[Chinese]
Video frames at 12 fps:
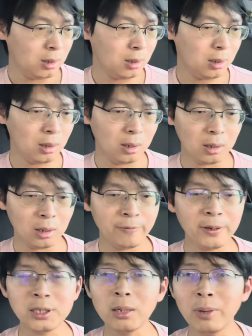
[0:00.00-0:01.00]
呃
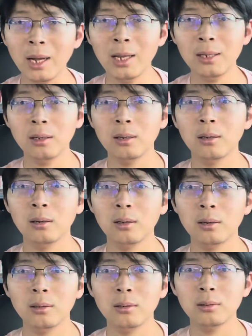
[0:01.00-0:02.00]
方向盘、
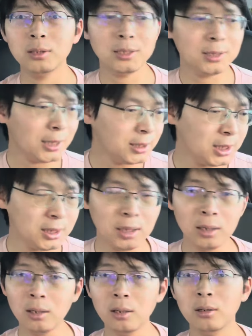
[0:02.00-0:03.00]
生产汽
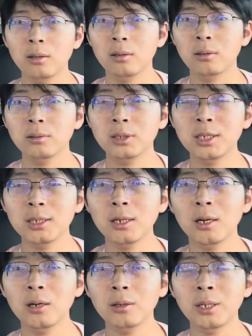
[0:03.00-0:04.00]
车、汽
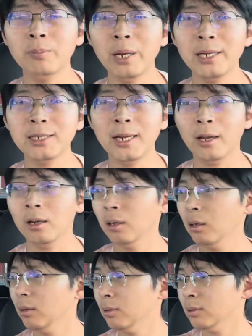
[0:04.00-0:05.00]
车零配件、
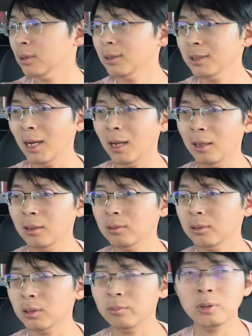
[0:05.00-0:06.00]
生产
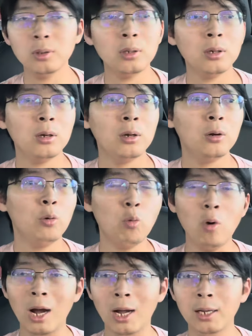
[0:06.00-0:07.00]
什么
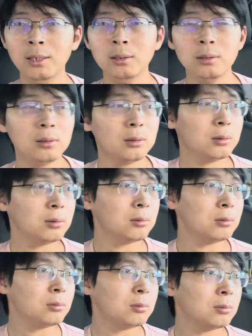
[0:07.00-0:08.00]
碗、
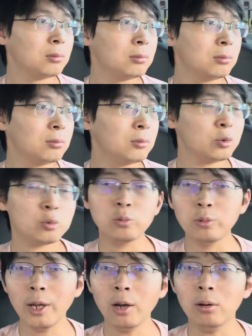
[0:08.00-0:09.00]

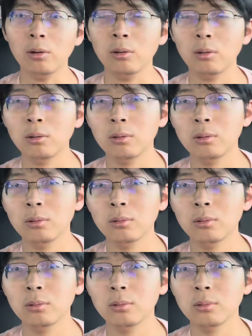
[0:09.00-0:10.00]
塑料，
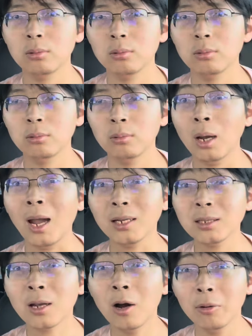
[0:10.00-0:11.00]
还
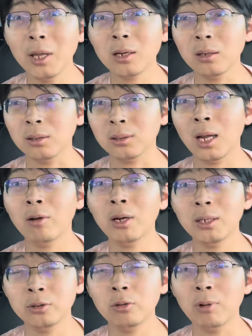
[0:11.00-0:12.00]
是靠那个，台湾
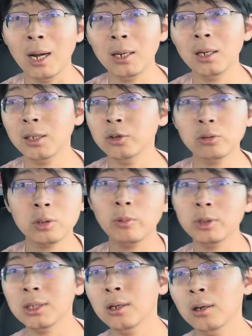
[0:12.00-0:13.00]
你就完了，你就是墨
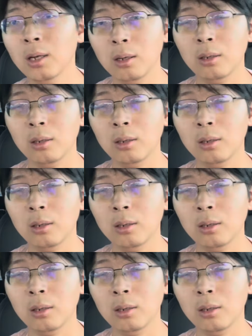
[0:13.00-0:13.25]
西哥了。